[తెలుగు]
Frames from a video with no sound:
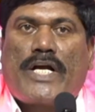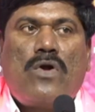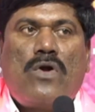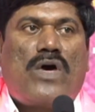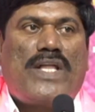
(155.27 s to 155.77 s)

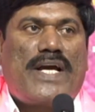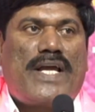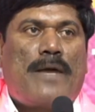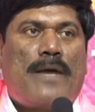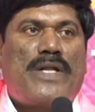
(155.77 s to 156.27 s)
ఎక్కడో ఒక
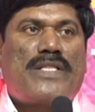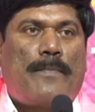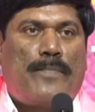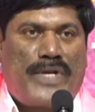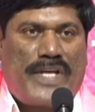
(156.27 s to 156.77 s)
దగ్గర నంబర్
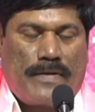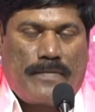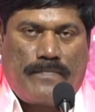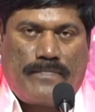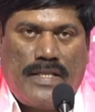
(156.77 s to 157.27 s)
తప్పు ఉంటే
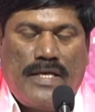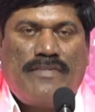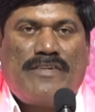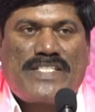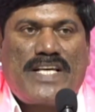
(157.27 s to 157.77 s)
ఇది
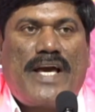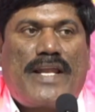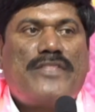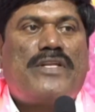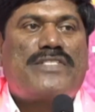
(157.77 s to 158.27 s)
వ్యవసాయ
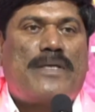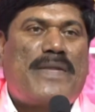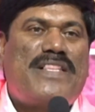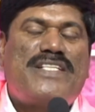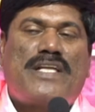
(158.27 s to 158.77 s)
రైతులకు
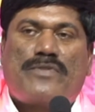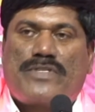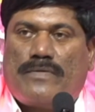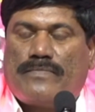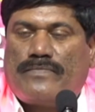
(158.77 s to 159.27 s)
సంబంధించిన
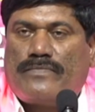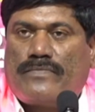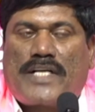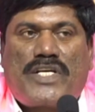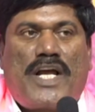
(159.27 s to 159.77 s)
అంశం
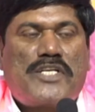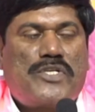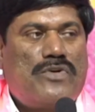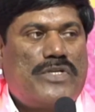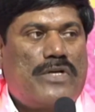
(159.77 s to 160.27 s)

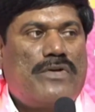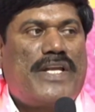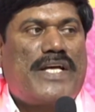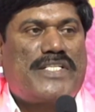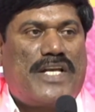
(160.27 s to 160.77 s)
అక్షరాస్యులు ఉంటారు
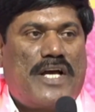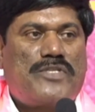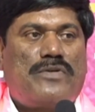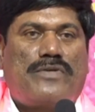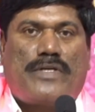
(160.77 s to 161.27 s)

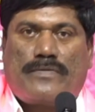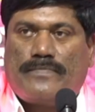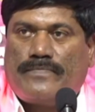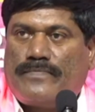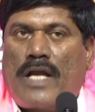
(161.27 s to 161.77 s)
నిరక్షరాస్యులు ఉంటారు
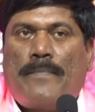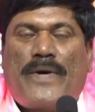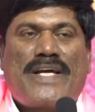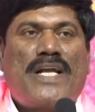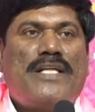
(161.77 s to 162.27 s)
దాన్ని
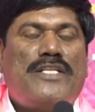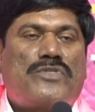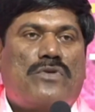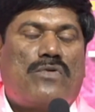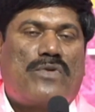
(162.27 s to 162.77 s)
పరిగణలో
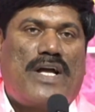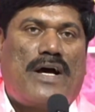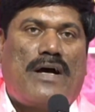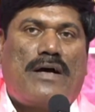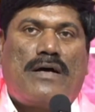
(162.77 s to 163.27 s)

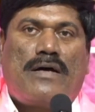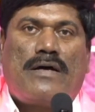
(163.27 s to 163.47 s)
తీసుకోకుండా